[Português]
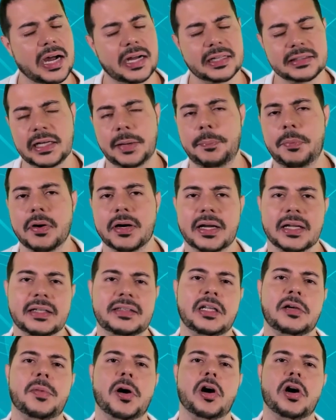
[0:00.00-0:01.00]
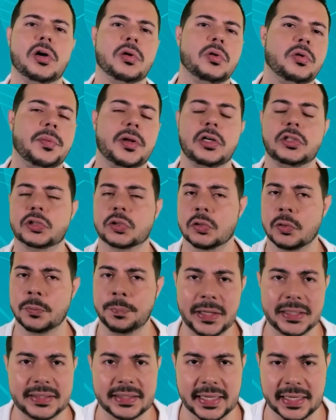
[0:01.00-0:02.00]
até porque tem maior número de
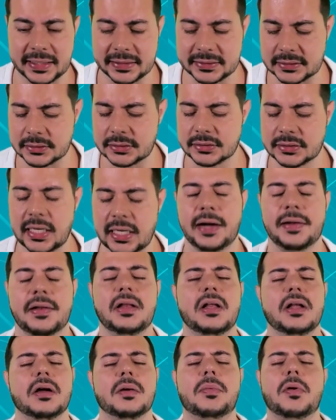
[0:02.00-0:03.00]
competências, tá?